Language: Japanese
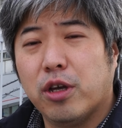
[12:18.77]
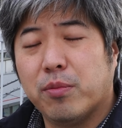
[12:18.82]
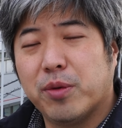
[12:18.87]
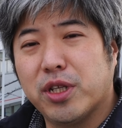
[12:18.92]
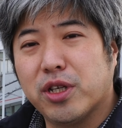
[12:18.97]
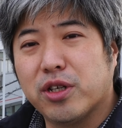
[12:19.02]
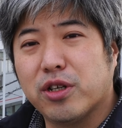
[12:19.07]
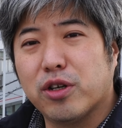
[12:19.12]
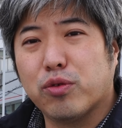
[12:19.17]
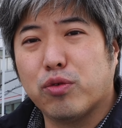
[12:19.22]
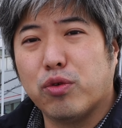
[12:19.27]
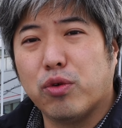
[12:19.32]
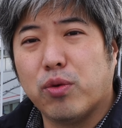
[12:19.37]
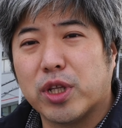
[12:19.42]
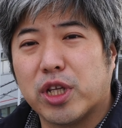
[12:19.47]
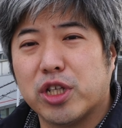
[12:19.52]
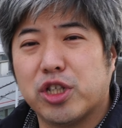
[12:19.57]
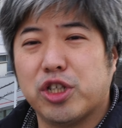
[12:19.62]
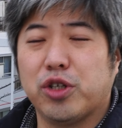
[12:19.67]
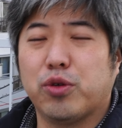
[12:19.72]
まあ、なんかこう
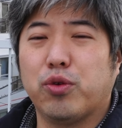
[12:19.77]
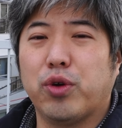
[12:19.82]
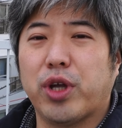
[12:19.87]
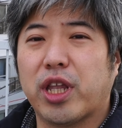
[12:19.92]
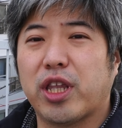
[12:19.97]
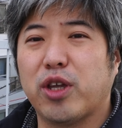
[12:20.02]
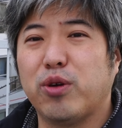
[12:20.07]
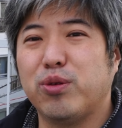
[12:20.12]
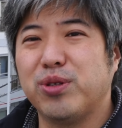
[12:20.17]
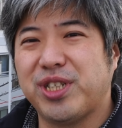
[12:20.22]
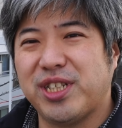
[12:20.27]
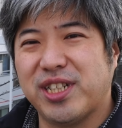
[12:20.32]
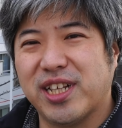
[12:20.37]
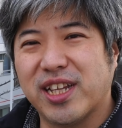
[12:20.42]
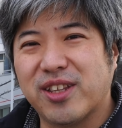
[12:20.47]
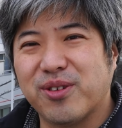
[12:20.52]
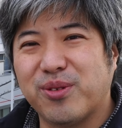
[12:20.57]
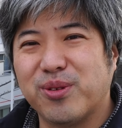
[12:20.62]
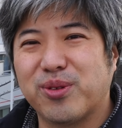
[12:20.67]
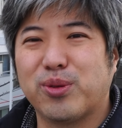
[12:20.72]
私にこうやってほしい
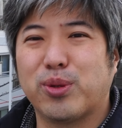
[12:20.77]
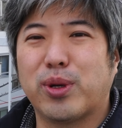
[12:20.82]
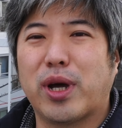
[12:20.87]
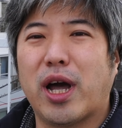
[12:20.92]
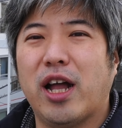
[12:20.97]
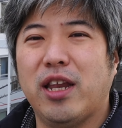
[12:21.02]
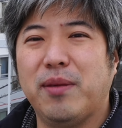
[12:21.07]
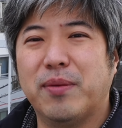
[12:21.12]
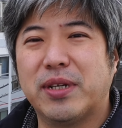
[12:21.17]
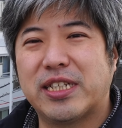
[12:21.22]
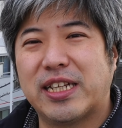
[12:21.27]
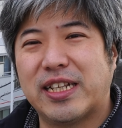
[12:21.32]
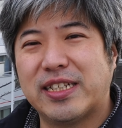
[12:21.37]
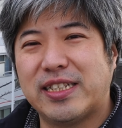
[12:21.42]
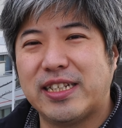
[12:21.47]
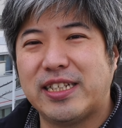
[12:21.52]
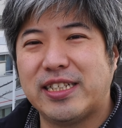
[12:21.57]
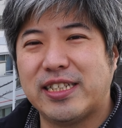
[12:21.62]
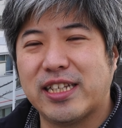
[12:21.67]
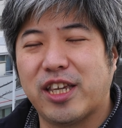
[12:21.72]
なってこととかありましたら
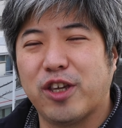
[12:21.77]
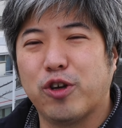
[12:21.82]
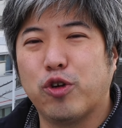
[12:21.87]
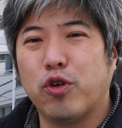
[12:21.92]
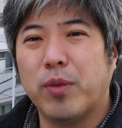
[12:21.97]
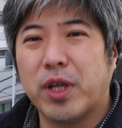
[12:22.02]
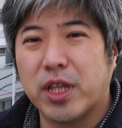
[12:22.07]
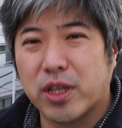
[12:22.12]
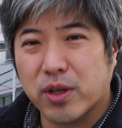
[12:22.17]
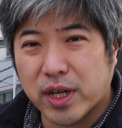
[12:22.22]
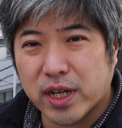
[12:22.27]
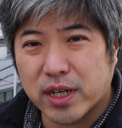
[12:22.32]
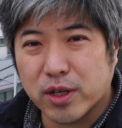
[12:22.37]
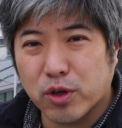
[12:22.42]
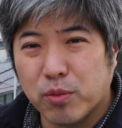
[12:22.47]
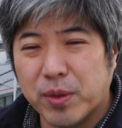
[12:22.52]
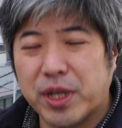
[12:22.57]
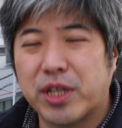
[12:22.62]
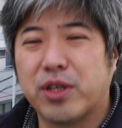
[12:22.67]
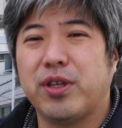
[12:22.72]
ぜひぜひコメントから
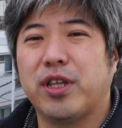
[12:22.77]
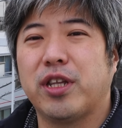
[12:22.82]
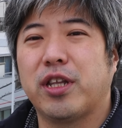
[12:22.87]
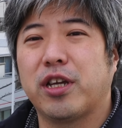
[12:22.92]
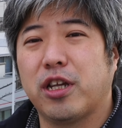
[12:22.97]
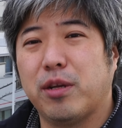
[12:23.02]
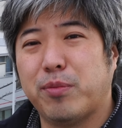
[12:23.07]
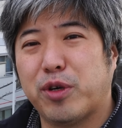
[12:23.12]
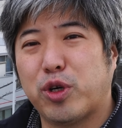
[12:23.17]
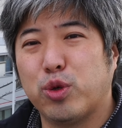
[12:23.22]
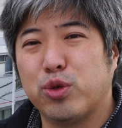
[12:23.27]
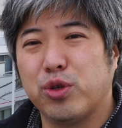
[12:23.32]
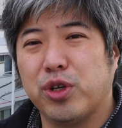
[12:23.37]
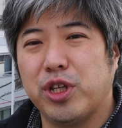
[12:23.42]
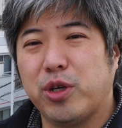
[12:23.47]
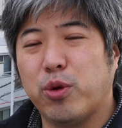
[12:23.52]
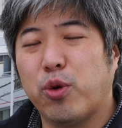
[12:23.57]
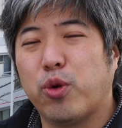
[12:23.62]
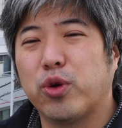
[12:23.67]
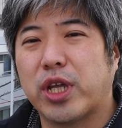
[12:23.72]
コメントいただければこのよ
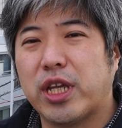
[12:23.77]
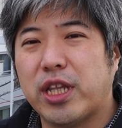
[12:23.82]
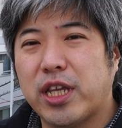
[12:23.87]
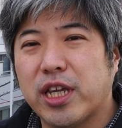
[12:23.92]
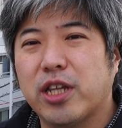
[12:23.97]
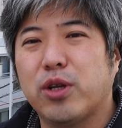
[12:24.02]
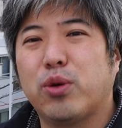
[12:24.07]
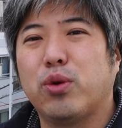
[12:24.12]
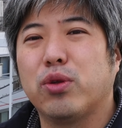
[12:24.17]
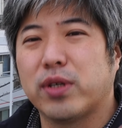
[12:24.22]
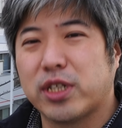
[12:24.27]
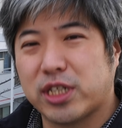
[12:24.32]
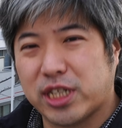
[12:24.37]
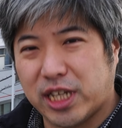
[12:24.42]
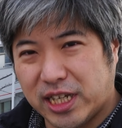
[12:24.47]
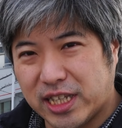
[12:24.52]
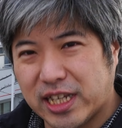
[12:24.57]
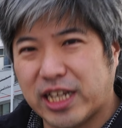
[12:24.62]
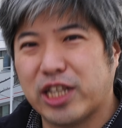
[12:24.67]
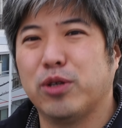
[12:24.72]
うにお答えできることをして
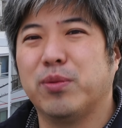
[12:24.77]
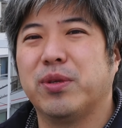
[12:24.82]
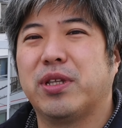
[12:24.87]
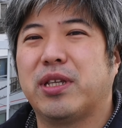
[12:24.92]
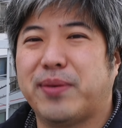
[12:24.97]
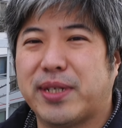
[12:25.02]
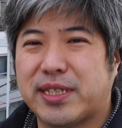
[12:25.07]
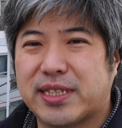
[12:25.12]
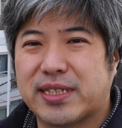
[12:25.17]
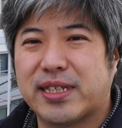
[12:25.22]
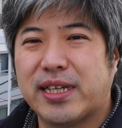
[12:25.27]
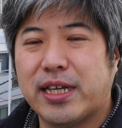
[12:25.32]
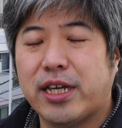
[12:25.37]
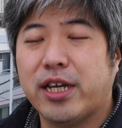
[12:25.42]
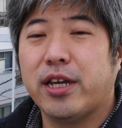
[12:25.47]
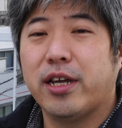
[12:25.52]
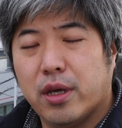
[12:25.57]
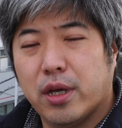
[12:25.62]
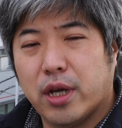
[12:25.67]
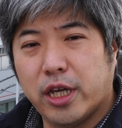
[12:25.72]
いきたいと思ってます
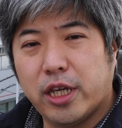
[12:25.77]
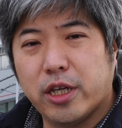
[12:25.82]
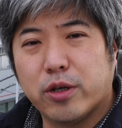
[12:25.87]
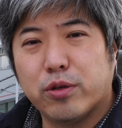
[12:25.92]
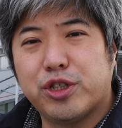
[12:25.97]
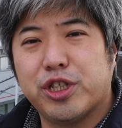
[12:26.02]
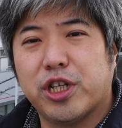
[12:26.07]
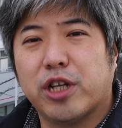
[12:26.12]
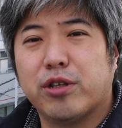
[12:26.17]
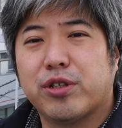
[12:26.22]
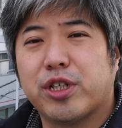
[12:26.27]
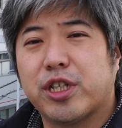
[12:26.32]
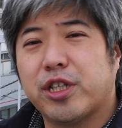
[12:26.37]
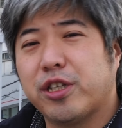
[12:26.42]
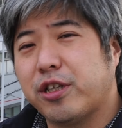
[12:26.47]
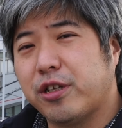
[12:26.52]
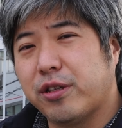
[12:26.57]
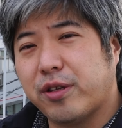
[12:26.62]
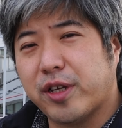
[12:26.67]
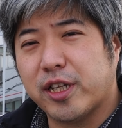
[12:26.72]
はいこちらの
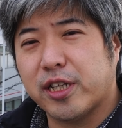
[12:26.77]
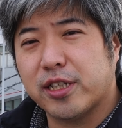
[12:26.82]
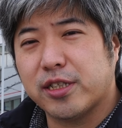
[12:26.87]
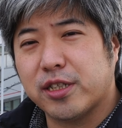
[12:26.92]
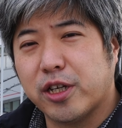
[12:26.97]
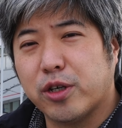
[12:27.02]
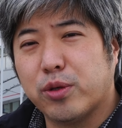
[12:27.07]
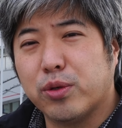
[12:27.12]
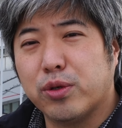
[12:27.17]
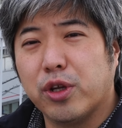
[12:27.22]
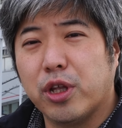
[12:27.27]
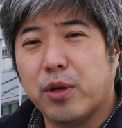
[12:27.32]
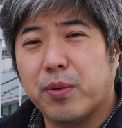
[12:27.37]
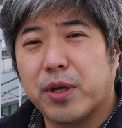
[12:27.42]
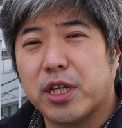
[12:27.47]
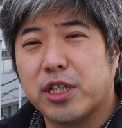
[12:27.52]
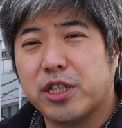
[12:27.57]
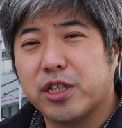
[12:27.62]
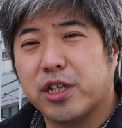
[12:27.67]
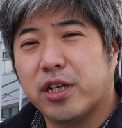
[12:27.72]
チャンネルではですねこのように
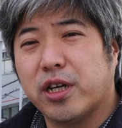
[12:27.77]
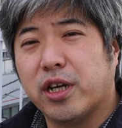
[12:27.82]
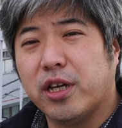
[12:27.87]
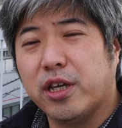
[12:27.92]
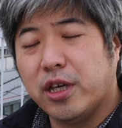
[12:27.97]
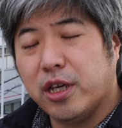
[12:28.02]
私が、